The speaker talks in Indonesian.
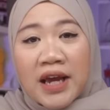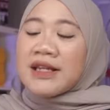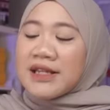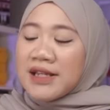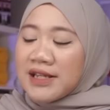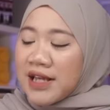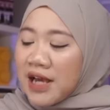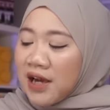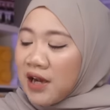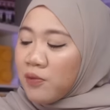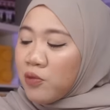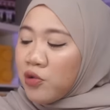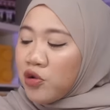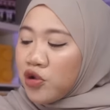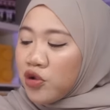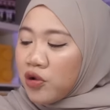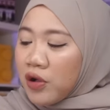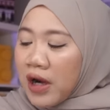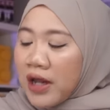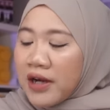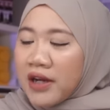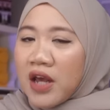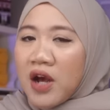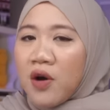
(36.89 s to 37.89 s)
Dan sejak
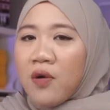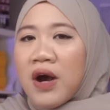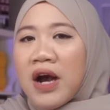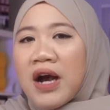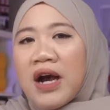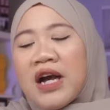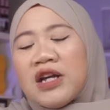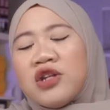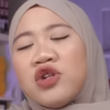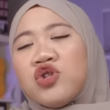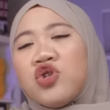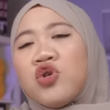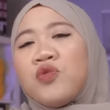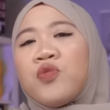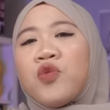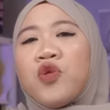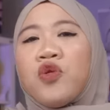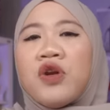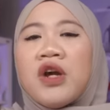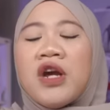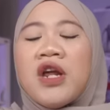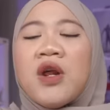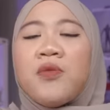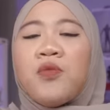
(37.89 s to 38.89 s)
kemunculannya Wak kasus Sum
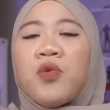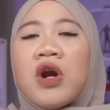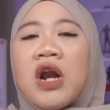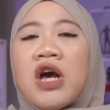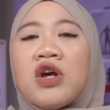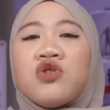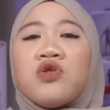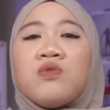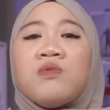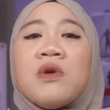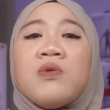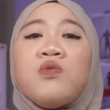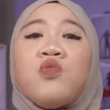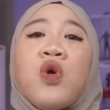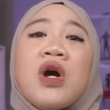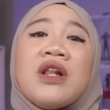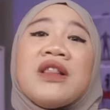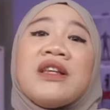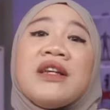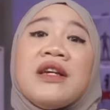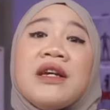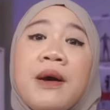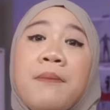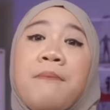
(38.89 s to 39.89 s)
Kuning ini pun langsung
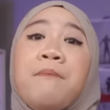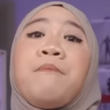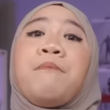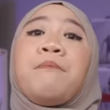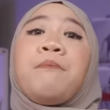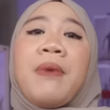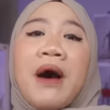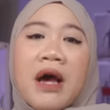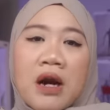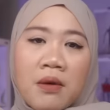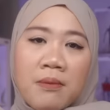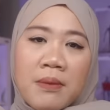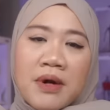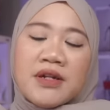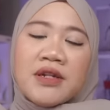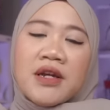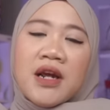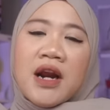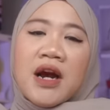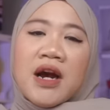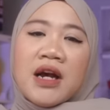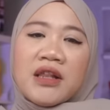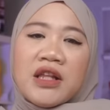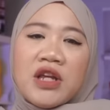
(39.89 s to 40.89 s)
membuat gempar
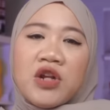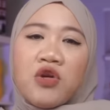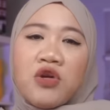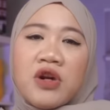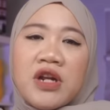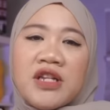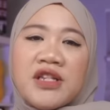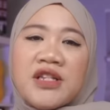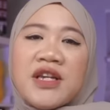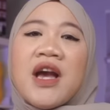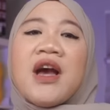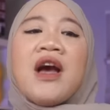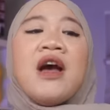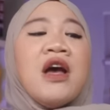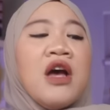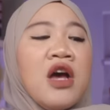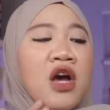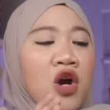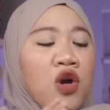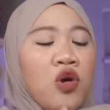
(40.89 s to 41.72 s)
masyarakat Indonesia